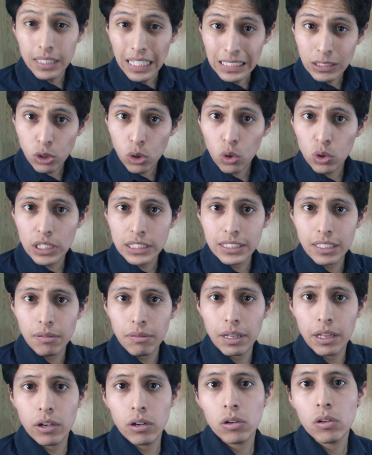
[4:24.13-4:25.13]
Tan solo en este
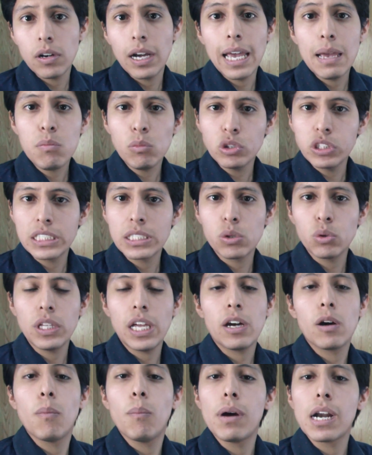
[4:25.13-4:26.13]
video hemos hecho
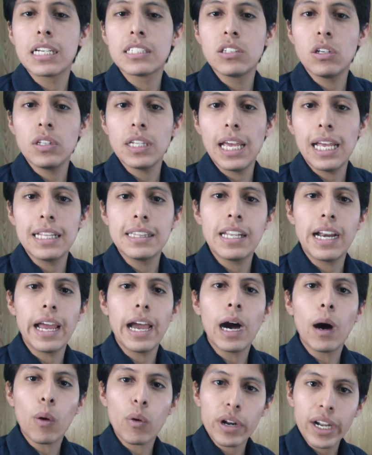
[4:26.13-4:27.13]
una comparación entre
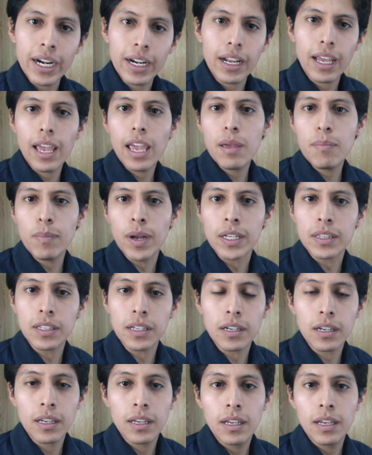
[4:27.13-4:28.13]
ahorrar e
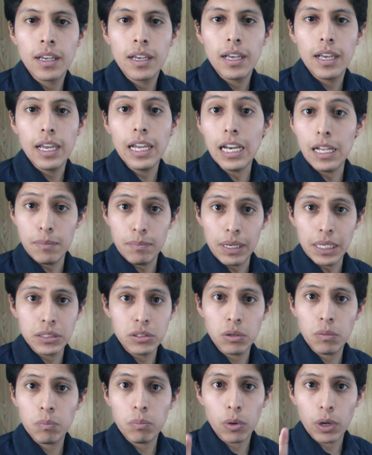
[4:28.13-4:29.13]
invertir, y la
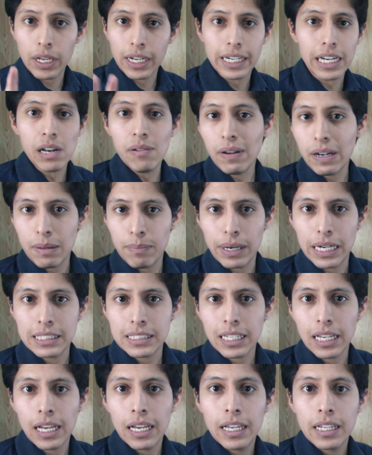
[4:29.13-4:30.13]
inversión, por increíble que
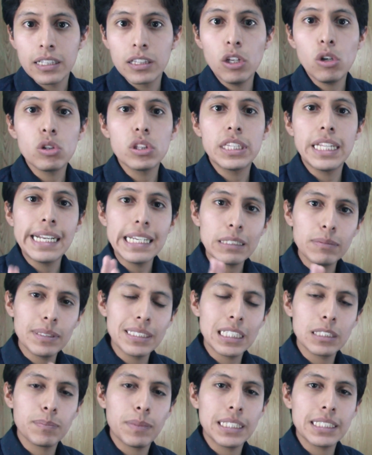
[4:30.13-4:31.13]
parezca, dio tres
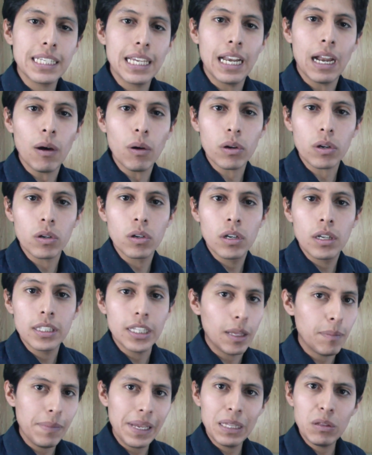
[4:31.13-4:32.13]
veces más que el ahorro,
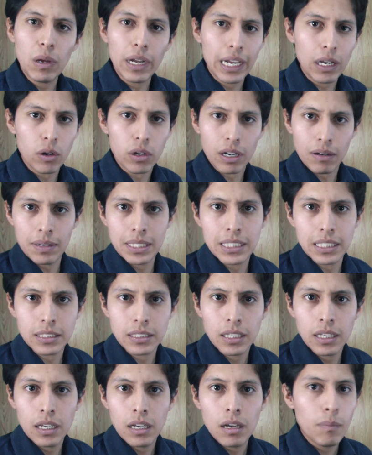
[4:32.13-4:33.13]
te invito a que lo revises.
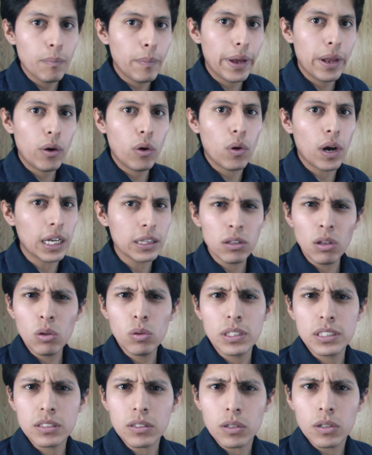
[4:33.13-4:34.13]
Pero a
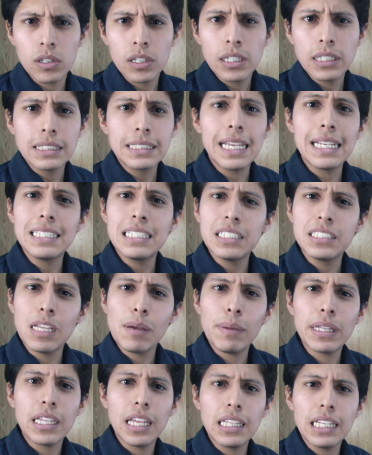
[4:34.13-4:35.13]
todo esto, si el
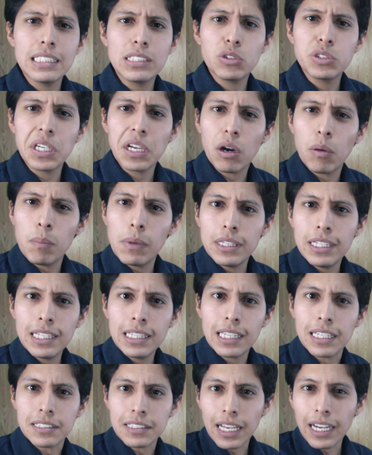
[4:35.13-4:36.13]
sistema tiene estos
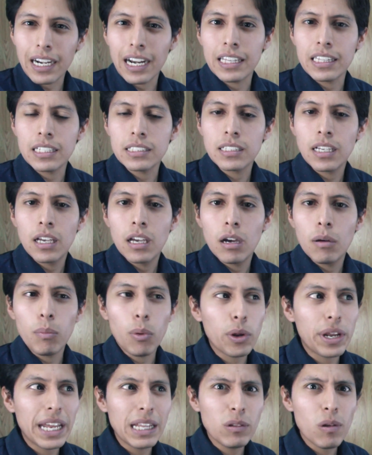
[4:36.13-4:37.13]
inconvenientes tan grandes,
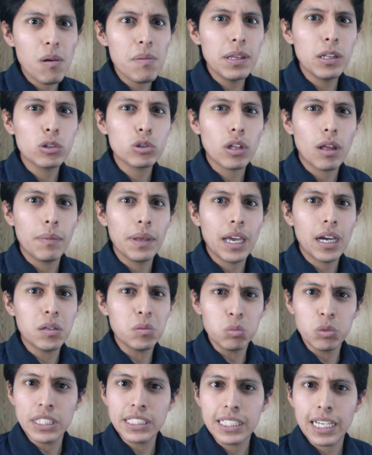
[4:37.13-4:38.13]
¿Por qué no ha habido
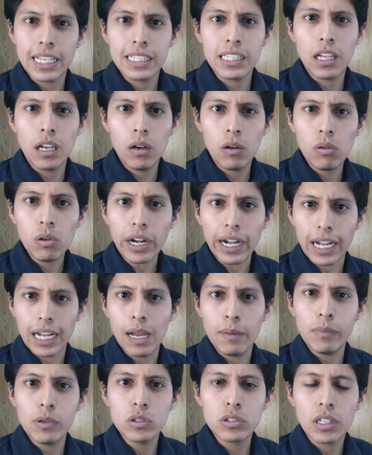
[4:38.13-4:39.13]
todavía un escándalo,
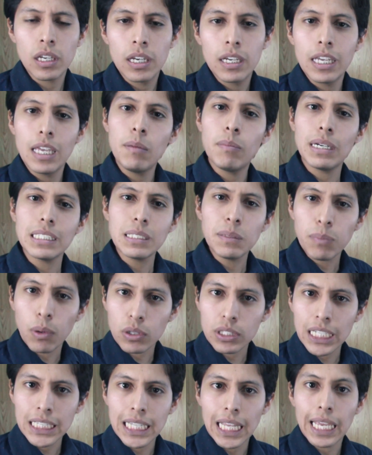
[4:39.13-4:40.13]
reclamos? Y más
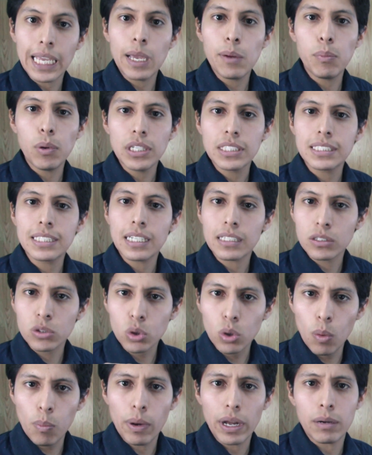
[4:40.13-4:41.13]
importante, ¿qué puedes hacer
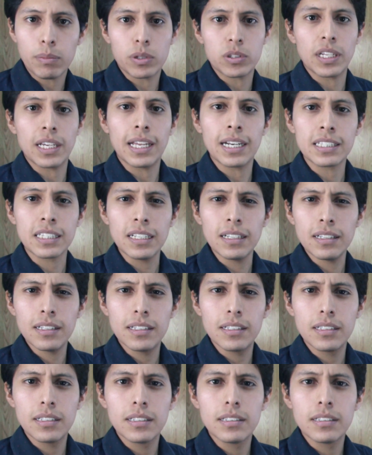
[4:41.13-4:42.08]
tú para protegerte?